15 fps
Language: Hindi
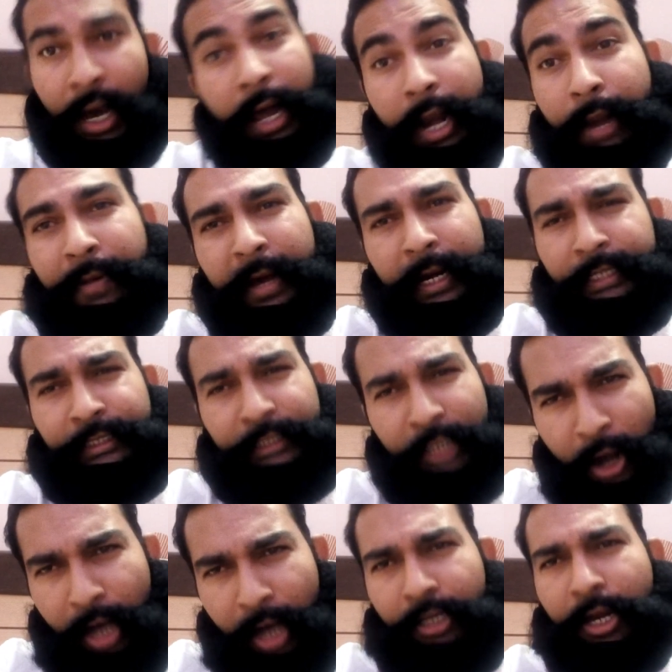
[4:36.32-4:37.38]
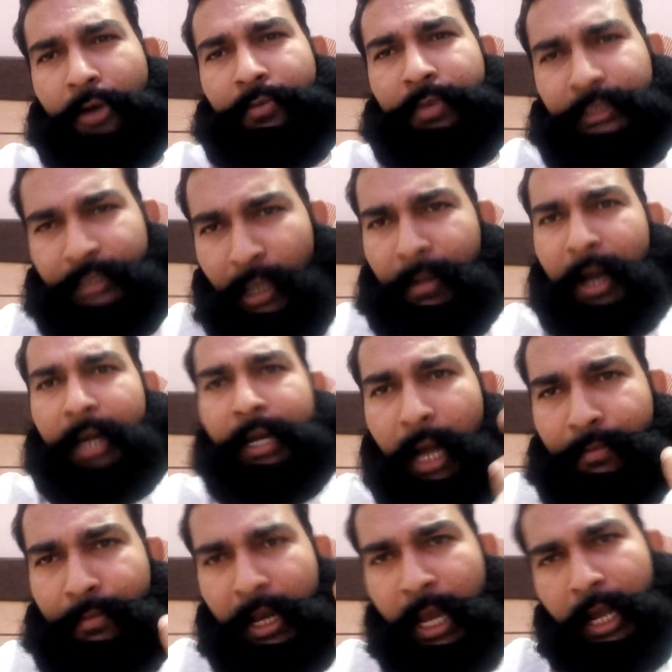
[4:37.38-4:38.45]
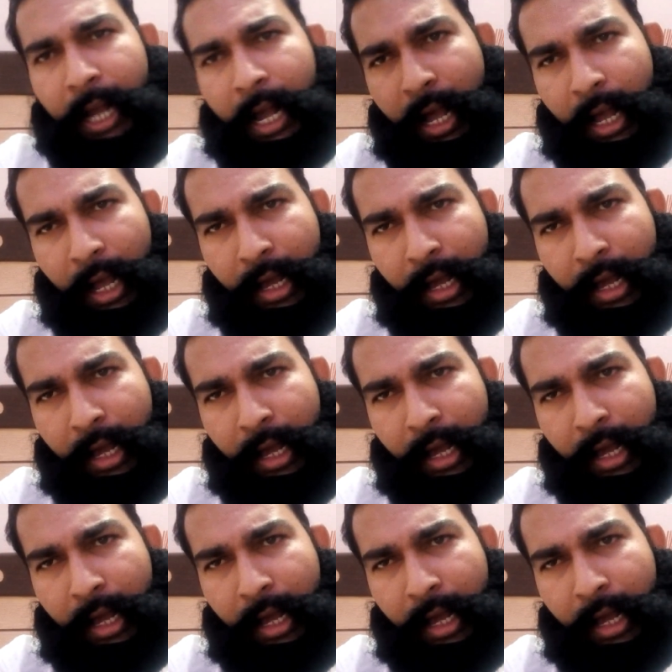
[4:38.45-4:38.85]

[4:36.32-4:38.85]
अरे पर इस लॉकडाउन में सामान कहाँ मिलेगा